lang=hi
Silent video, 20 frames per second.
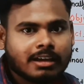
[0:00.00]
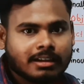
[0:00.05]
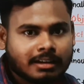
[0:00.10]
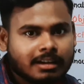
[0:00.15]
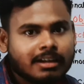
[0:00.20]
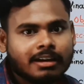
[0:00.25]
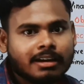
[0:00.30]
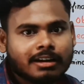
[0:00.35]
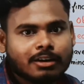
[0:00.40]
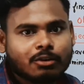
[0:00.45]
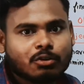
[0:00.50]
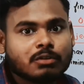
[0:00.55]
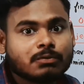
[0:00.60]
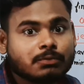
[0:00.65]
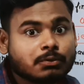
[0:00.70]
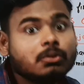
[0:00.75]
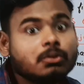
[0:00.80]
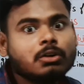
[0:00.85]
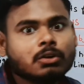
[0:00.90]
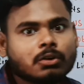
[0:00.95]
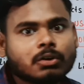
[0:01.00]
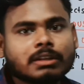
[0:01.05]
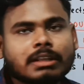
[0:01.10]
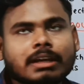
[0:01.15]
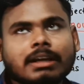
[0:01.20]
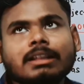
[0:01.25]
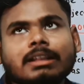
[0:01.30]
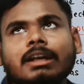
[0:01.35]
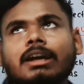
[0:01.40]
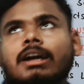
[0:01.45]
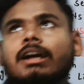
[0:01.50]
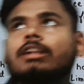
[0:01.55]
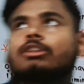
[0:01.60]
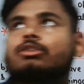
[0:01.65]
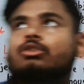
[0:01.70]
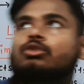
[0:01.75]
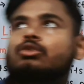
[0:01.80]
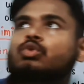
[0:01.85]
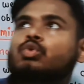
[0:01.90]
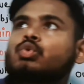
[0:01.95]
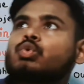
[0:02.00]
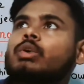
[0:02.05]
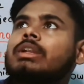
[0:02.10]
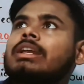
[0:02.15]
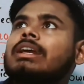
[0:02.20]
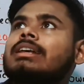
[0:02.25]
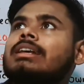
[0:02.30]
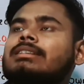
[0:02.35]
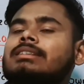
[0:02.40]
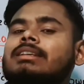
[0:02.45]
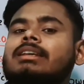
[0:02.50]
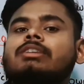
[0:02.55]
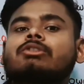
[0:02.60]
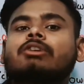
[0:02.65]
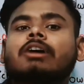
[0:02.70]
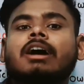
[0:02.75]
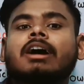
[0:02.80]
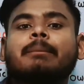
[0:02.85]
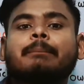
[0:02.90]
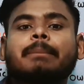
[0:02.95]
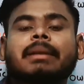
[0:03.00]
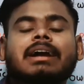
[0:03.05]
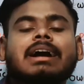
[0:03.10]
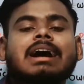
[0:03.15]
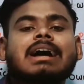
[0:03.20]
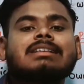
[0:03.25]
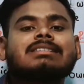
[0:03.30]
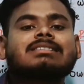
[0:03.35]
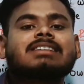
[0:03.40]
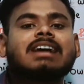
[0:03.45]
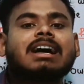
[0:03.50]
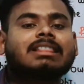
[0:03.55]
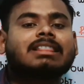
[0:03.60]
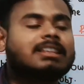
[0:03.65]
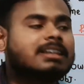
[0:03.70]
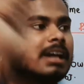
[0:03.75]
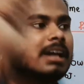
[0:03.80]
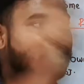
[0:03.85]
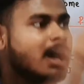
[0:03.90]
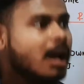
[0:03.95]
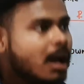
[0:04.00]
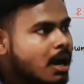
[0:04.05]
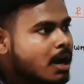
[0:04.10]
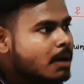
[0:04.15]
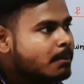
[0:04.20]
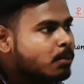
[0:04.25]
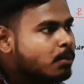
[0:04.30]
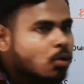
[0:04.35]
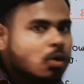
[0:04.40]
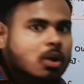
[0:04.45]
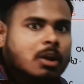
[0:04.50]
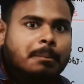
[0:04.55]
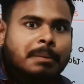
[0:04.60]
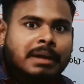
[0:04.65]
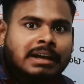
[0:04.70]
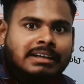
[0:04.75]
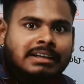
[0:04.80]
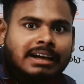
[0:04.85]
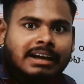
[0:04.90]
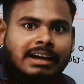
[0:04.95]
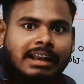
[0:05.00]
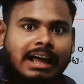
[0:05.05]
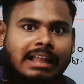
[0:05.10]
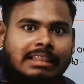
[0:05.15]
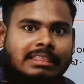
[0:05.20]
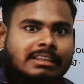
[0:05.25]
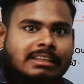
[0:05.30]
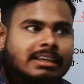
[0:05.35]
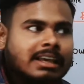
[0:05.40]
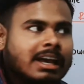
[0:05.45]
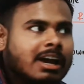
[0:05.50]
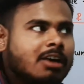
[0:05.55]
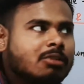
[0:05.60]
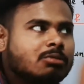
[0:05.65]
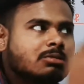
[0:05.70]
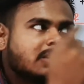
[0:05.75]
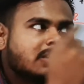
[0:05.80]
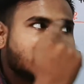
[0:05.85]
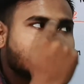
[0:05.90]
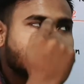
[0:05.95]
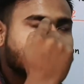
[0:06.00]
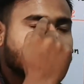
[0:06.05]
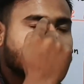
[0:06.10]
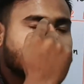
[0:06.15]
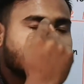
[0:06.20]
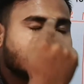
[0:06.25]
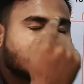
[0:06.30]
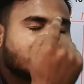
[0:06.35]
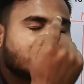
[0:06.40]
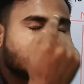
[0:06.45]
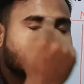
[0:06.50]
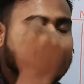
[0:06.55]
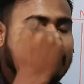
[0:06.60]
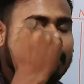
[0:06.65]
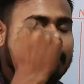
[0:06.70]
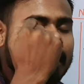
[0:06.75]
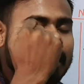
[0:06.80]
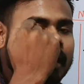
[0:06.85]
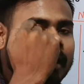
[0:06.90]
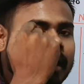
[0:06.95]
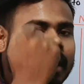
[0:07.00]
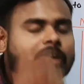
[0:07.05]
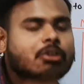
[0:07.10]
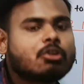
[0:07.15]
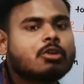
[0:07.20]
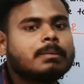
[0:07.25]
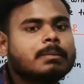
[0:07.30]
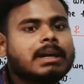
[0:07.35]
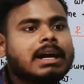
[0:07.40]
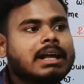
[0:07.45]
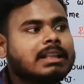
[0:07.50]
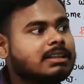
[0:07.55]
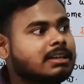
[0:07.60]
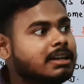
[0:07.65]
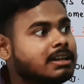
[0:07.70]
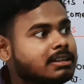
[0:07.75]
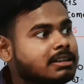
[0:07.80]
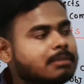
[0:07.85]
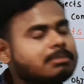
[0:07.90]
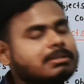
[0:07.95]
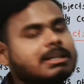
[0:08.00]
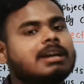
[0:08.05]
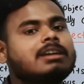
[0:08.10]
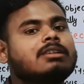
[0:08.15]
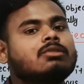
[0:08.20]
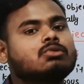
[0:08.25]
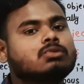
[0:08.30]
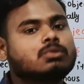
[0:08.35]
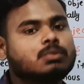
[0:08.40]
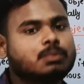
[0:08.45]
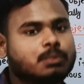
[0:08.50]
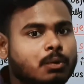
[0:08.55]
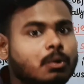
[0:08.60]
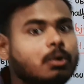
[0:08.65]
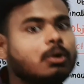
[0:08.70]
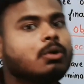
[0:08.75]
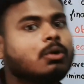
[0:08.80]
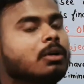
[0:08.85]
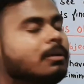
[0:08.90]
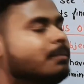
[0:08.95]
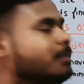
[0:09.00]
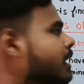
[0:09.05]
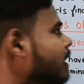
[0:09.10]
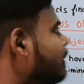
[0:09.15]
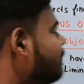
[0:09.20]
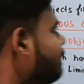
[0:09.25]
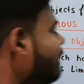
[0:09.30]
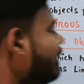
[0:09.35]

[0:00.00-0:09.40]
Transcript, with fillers: ना कोई फूल को देखते हैं तो सूर्य से जो है प्रकाश जाती है फूल पे टकराती है और टकराने के बाद हमारे आंखों में आती है तब जाके उस फूल को हम देख